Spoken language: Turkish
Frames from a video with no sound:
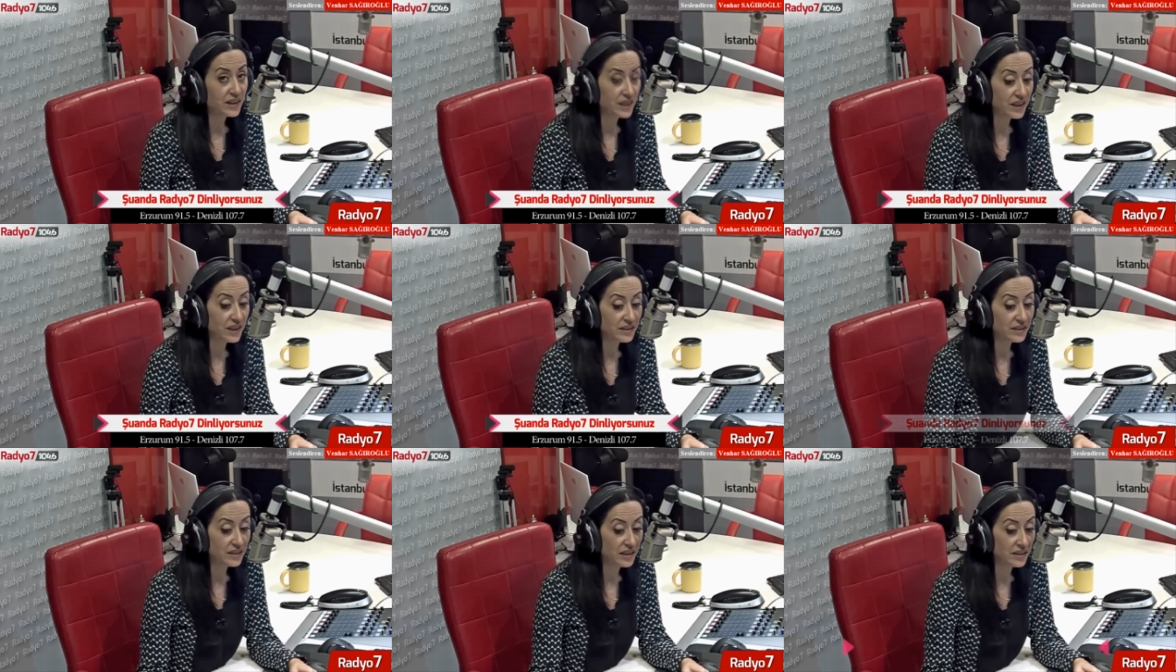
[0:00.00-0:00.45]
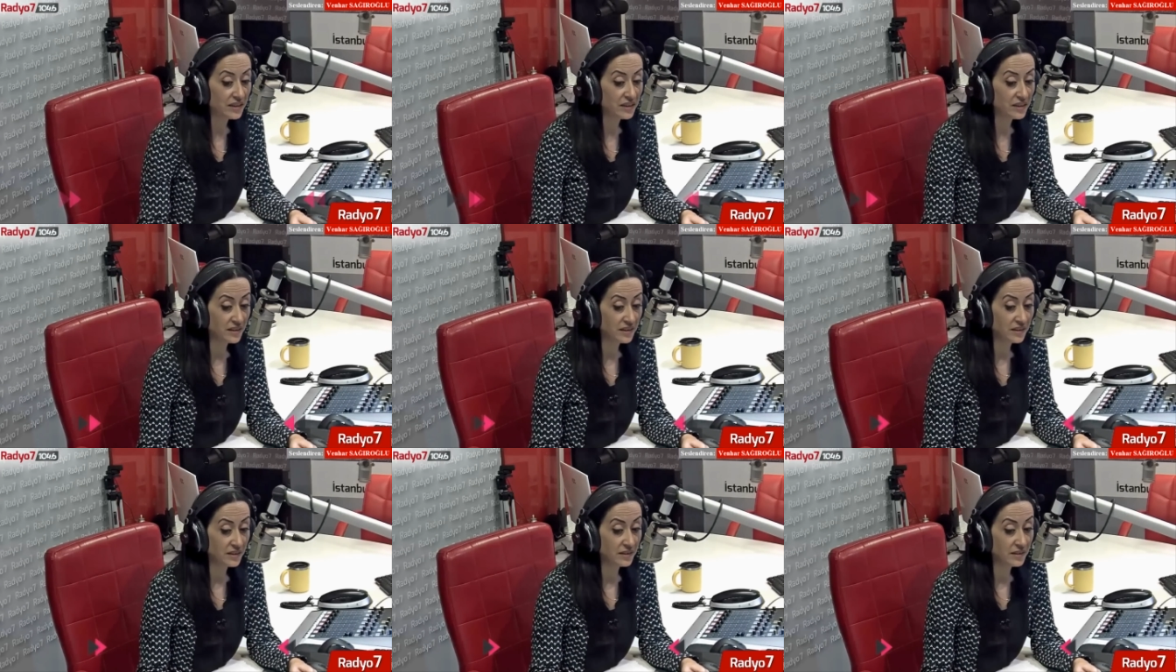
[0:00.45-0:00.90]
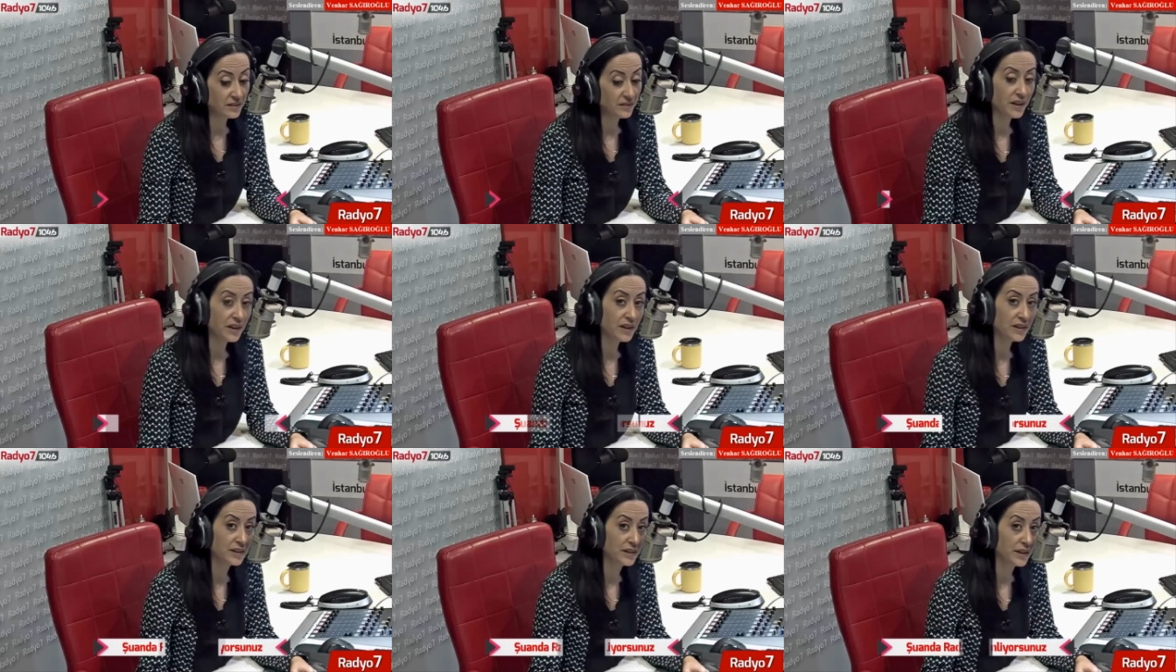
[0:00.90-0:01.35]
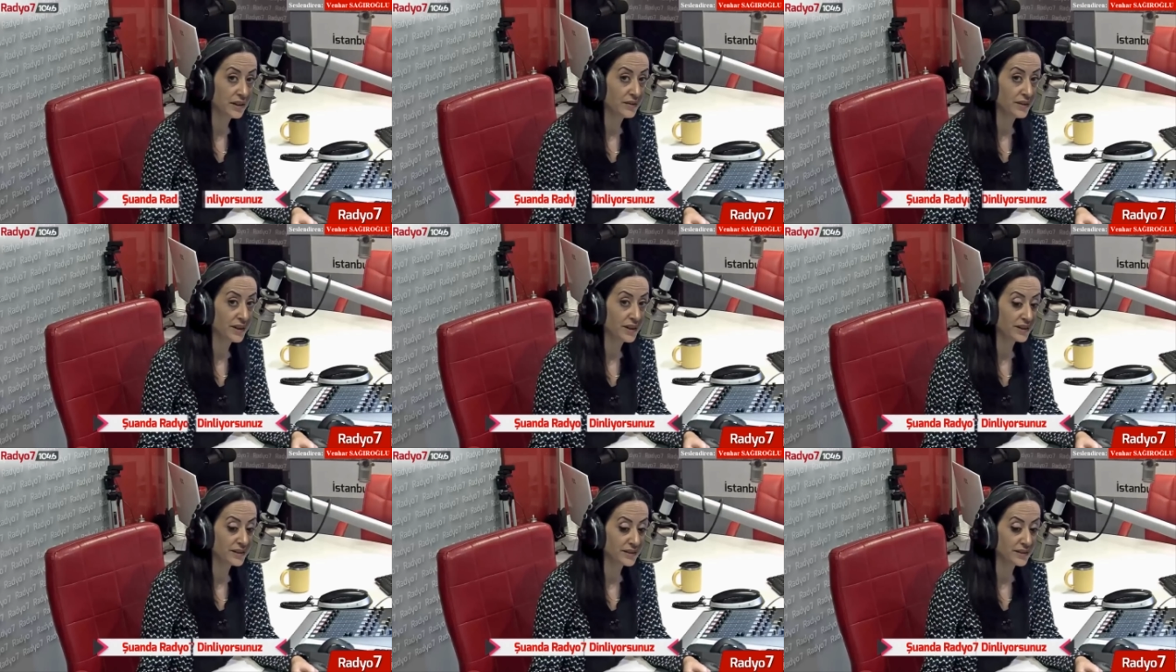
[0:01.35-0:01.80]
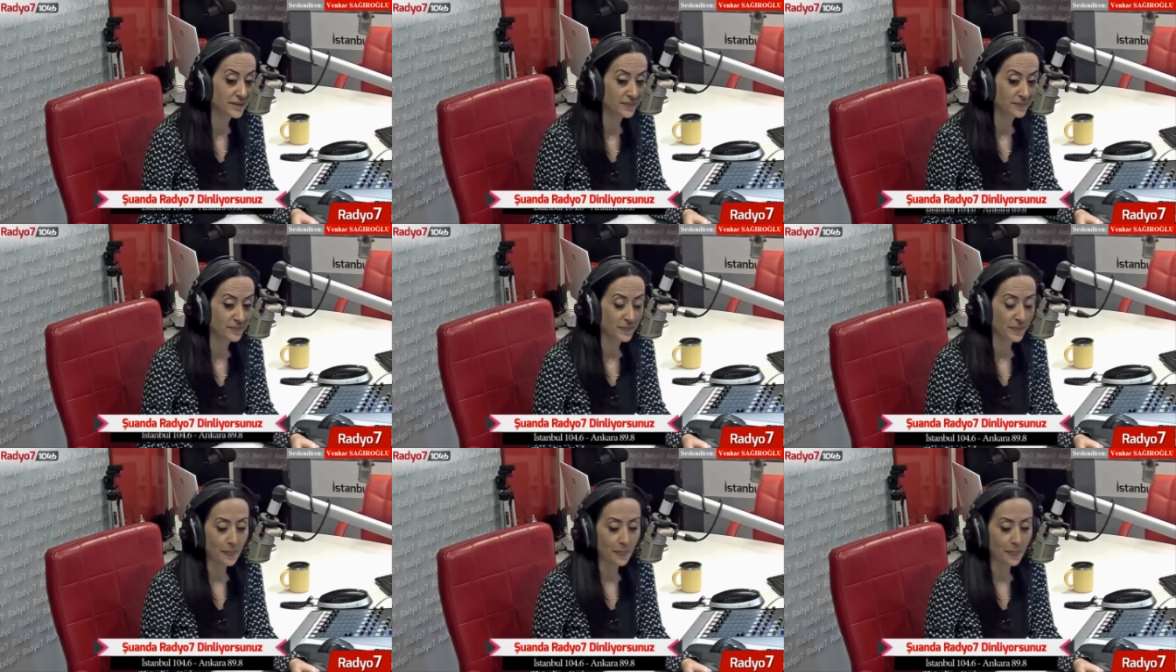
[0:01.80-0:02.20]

kilitlediğinin farkına vardı.